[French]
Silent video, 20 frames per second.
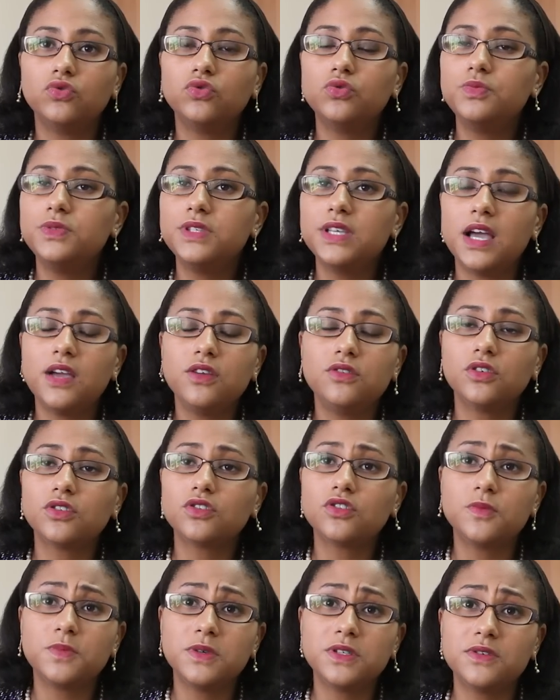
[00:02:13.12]
ou bien une
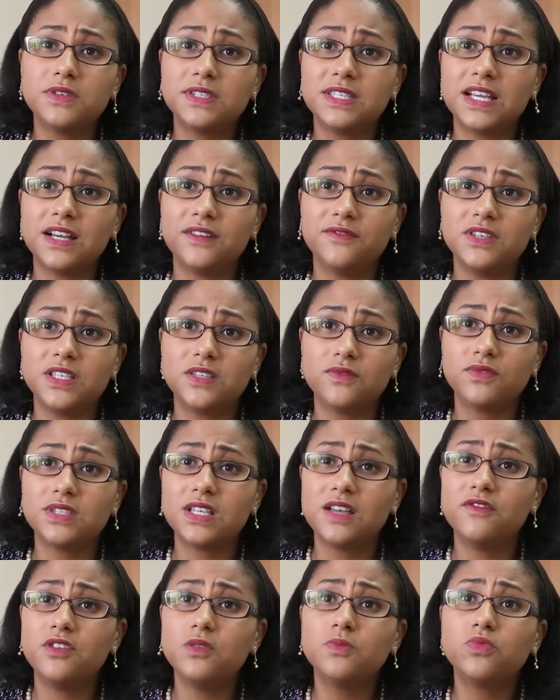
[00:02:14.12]
entreprise de service, vous
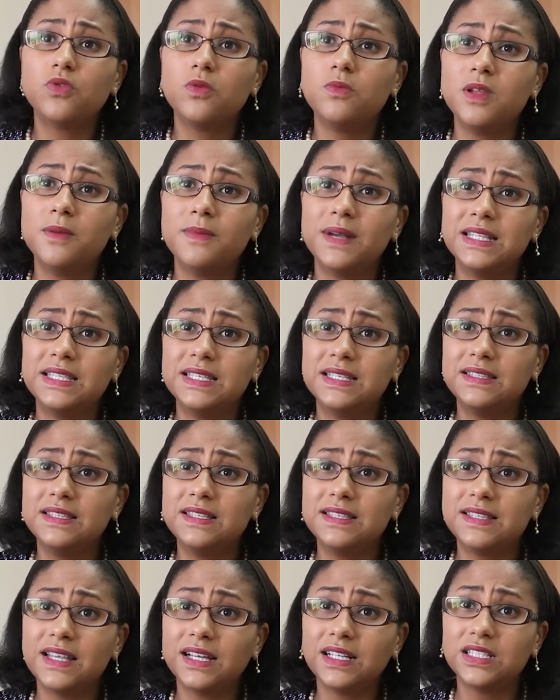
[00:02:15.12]
avez une problématique
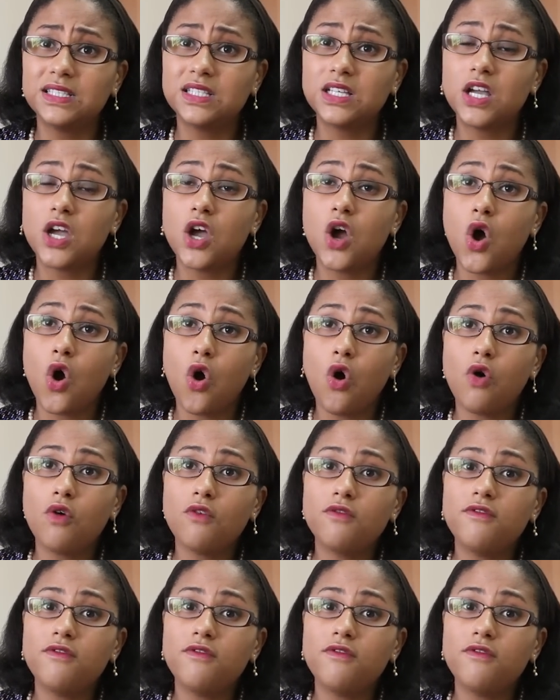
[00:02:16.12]
distincte, on